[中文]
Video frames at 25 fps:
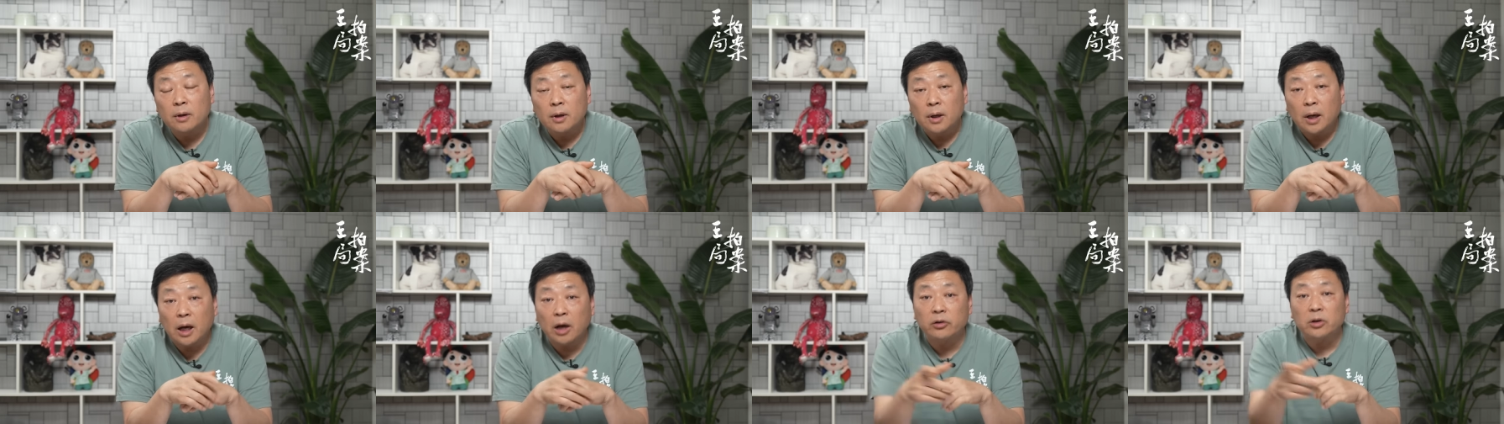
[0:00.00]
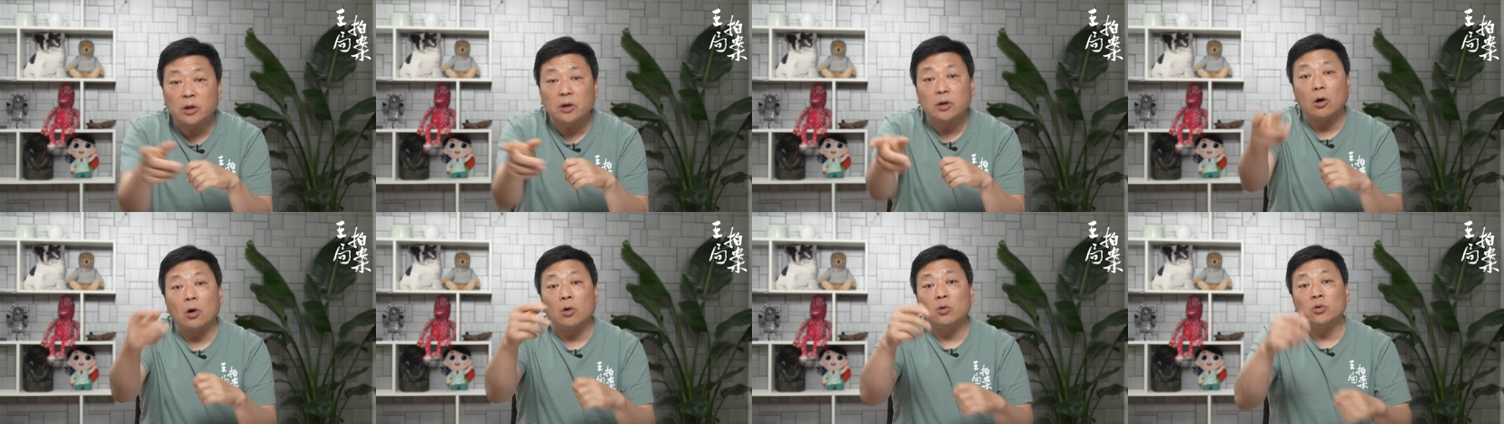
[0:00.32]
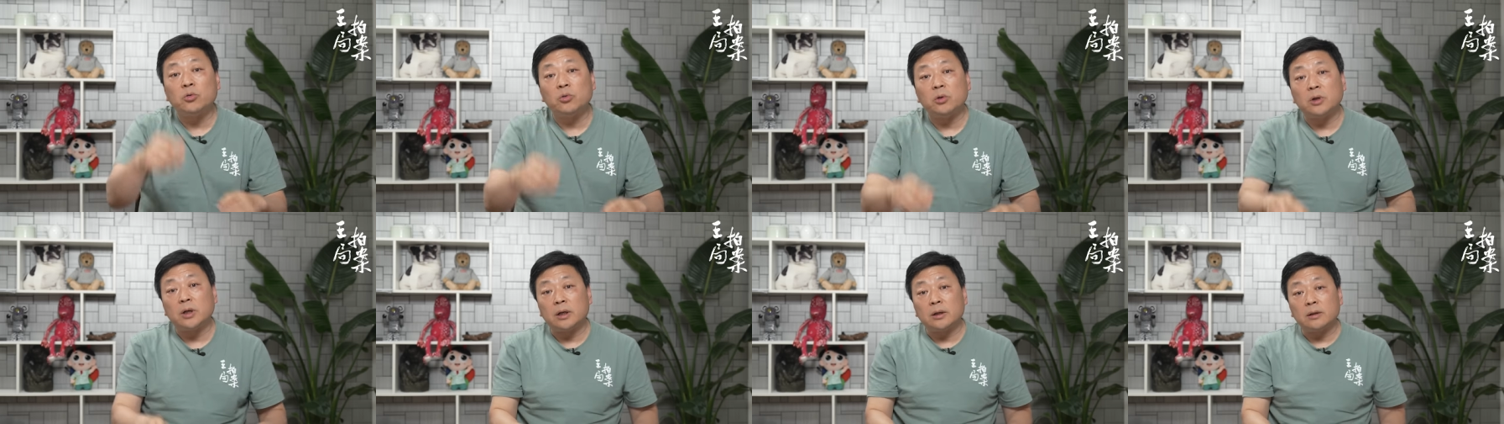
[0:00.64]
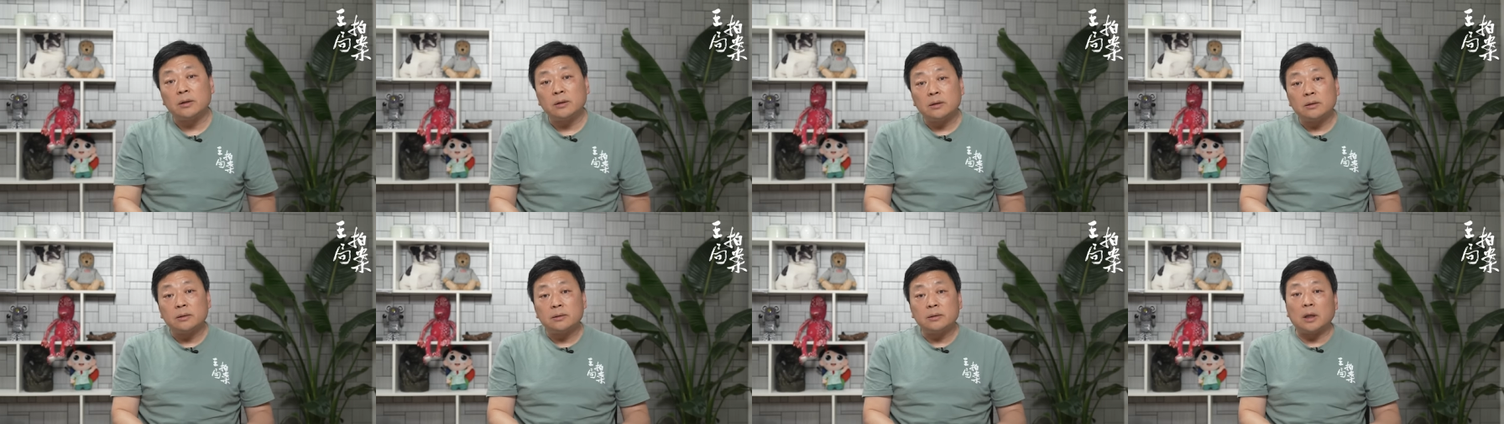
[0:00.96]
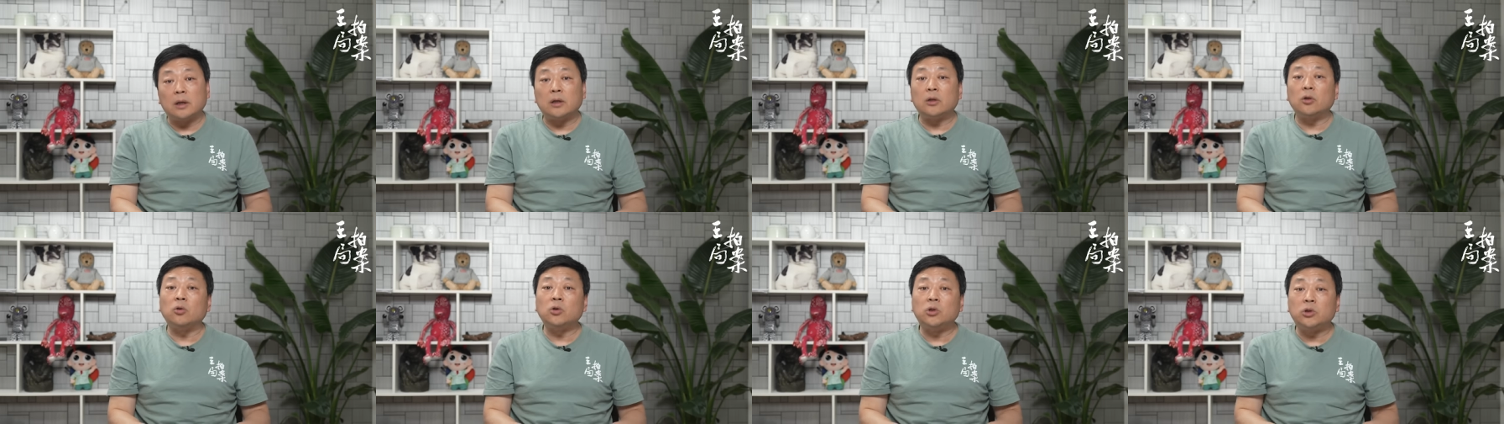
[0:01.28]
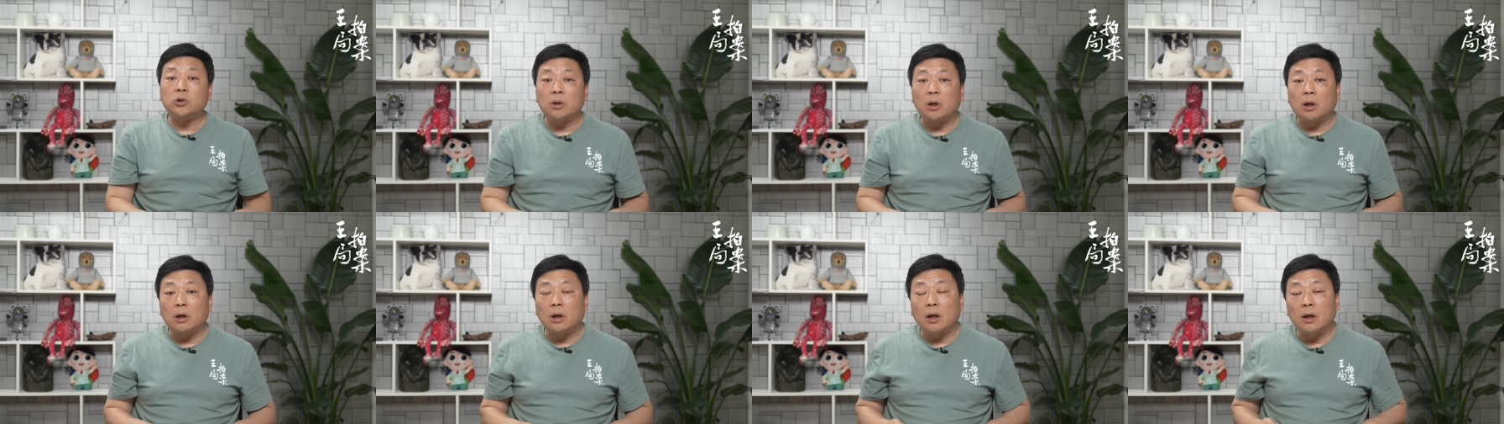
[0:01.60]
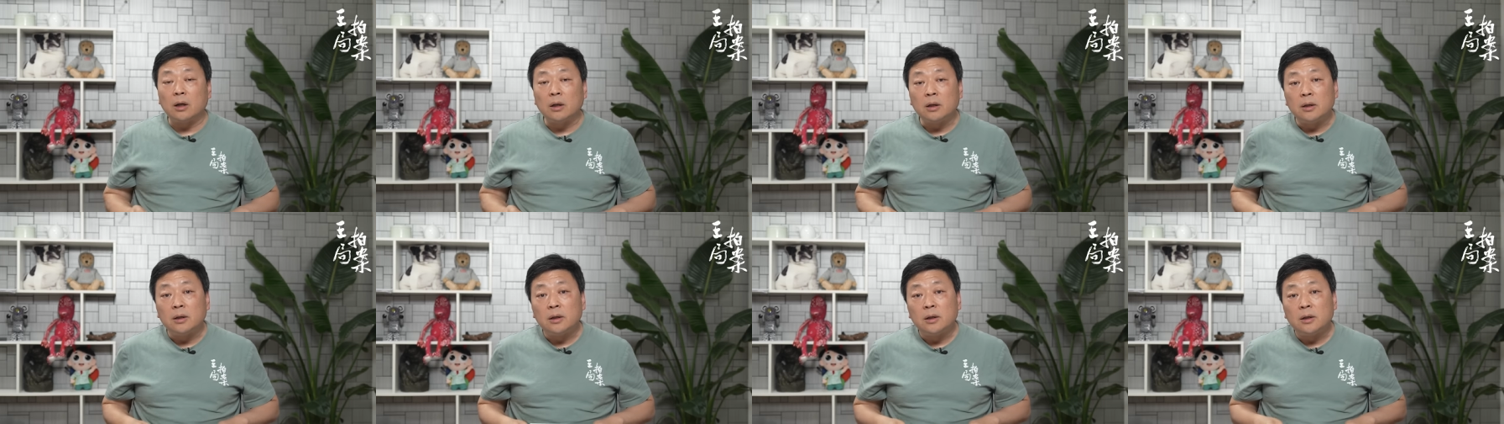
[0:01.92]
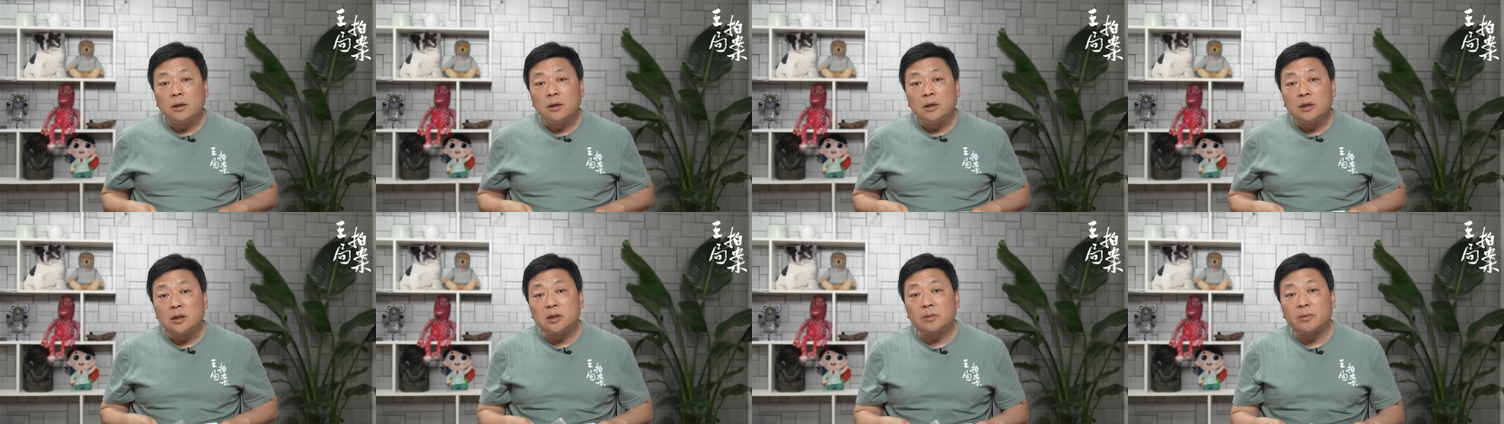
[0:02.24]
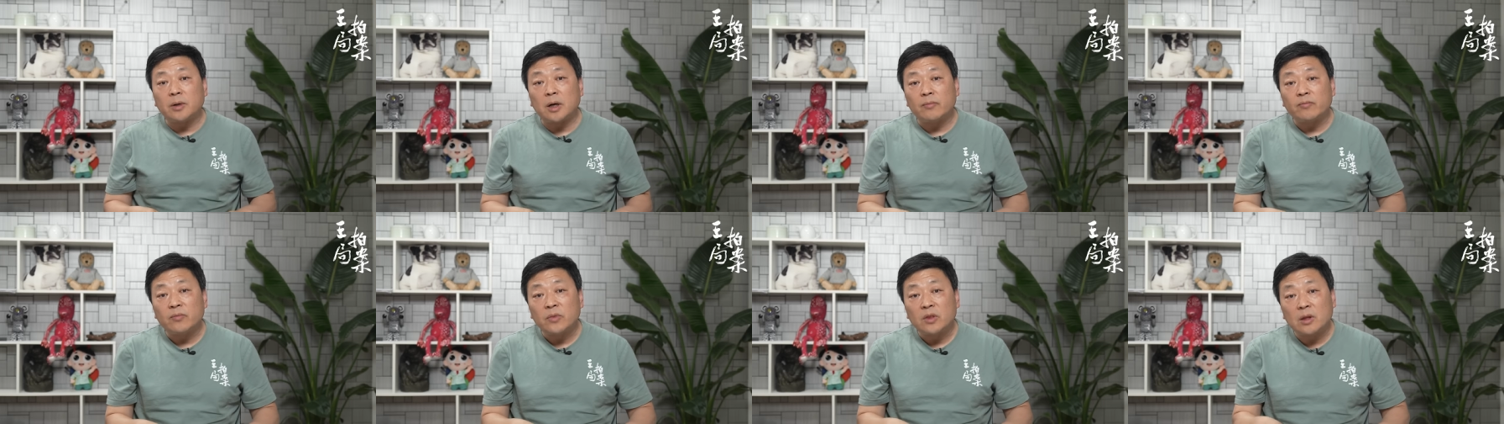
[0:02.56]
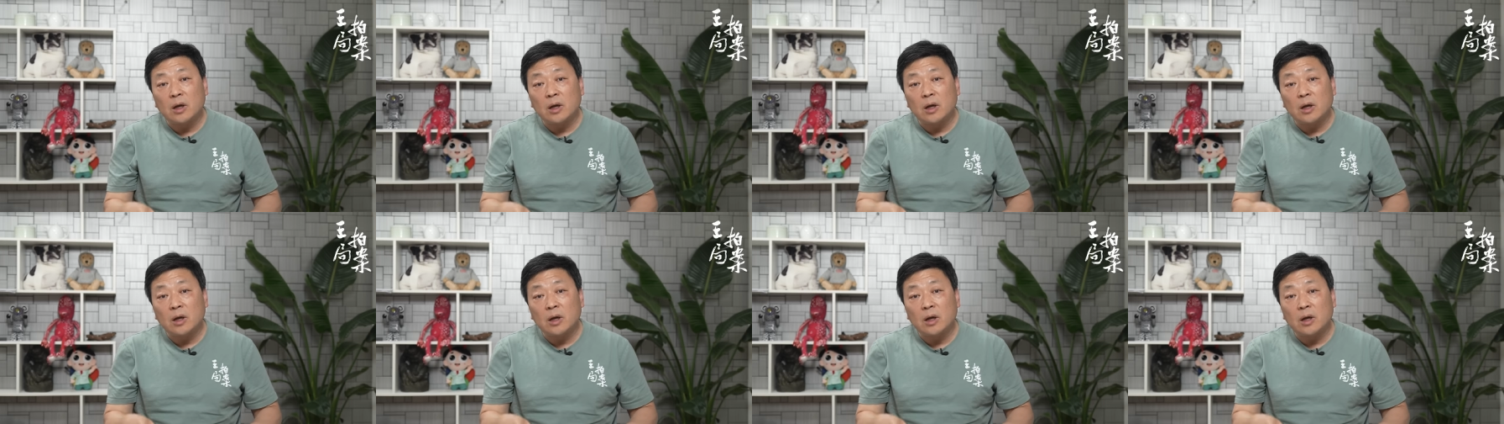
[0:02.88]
还有他搞女人，大家都知道了，是吧？